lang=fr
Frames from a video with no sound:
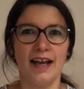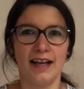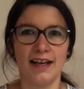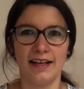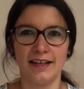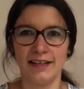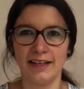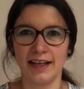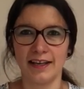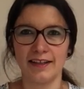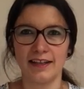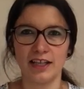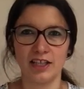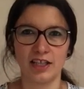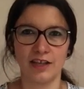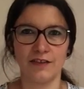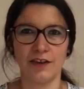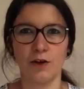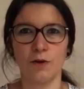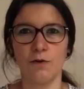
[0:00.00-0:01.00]
l'année dernière,
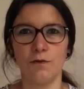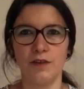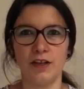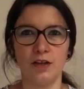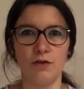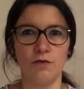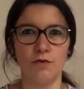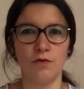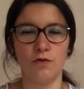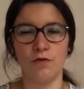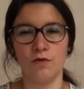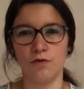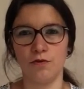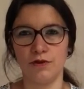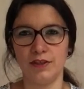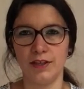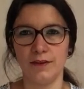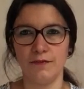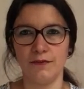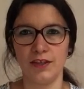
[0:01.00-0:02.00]
j'avais relevé le,
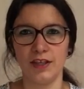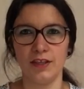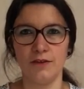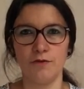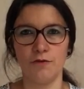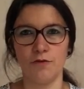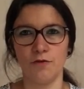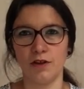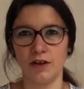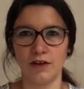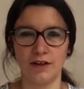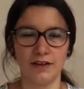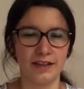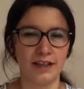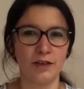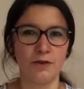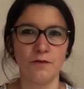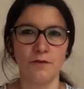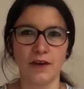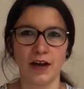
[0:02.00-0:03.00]
défi du
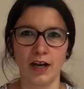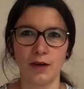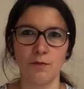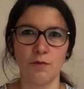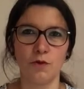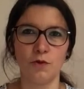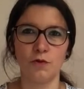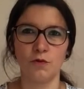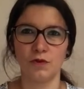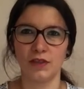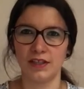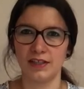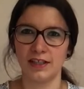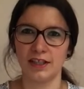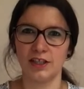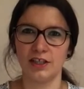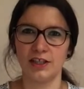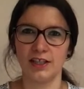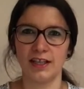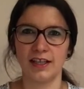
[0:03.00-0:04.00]
NanoVraimo, donc il
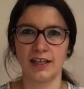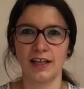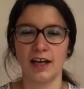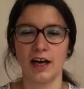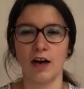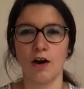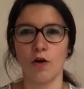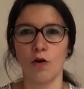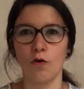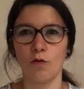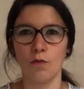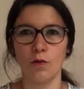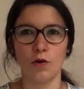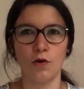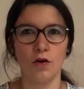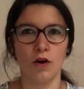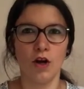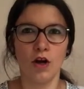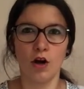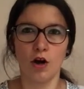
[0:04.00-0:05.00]
s'agit d'écrire un
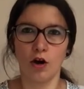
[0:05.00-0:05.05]
roman